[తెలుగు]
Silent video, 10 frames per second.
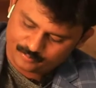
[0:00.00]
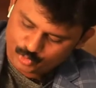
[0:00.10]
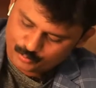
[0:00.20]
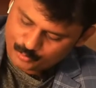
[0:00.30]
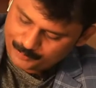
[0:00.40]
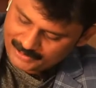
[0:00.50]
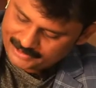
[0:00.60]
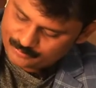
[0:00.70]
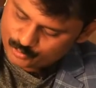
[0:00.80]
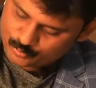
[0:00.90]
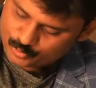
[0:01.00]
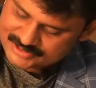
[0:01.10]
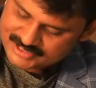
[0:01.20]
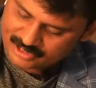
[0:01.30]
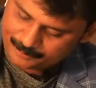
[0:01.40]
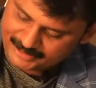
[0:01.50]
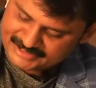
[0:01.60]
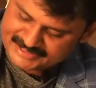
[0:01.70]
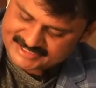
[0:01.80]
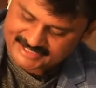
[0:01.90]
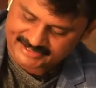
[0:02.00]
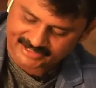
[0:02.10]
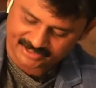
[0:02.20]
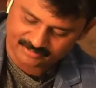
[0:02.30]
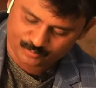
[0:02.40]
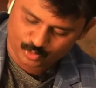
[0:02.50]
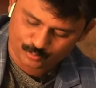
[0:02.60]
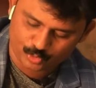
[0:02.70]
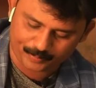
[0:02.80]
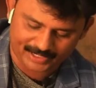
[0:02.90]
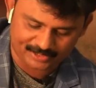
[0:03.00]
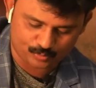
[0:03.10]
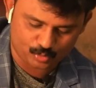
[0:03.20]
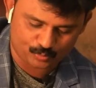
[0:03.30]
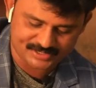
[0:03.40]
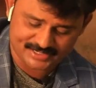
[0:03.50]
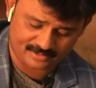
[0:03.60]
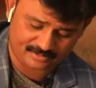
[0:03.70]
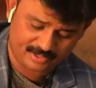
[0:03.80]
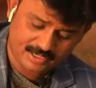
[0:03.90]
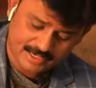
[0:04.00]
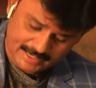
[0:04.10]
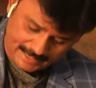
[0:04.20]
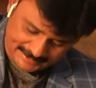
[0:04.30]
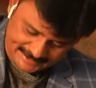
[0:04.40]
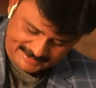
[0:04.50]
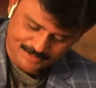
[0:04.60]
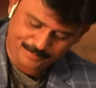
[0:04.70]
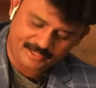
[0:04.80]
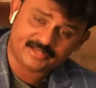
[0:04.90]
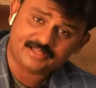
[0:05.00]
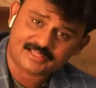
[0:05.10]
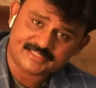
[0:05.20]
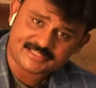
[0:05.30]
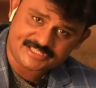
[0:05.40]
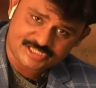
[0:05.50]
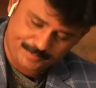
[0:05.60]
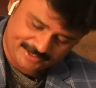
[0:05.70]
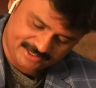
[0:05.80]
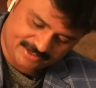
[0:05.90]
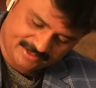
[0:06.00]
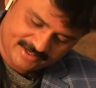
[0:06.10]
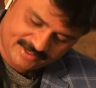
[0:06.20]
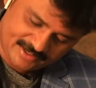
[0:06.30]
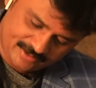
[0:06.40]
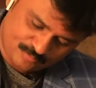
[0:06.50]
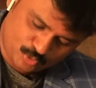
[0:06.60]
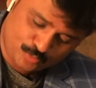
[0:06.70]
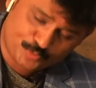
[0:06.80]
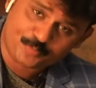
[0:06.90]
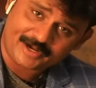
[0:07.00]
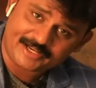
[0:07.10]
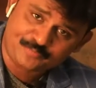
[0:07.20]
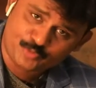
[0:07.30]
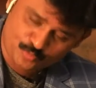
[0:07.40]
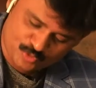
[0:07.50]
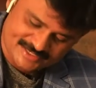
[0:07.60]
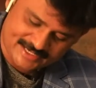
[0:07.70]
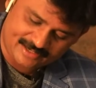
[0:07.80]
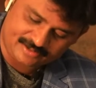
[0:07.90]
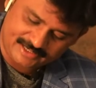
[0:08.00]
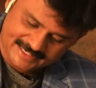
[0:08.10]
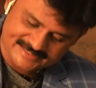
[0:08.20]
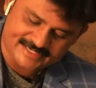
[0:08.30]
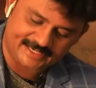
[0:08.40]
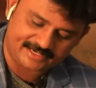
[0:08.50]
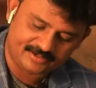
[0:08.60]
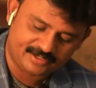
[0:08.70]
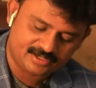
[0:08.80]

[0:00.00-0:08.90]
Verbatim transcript: మూడు మూడు పళ్ళని మూడు మూడు సార్లు పై నుంచి కిందకి మూడు మూడు పళ్ళని మూడు మూడు సార్లు అదే కింద పళ్ళని కింద నుంచి పైకి మూడు మూడు పళ్ళని మూడు మూడు సార్లు ఇలా చేయాలి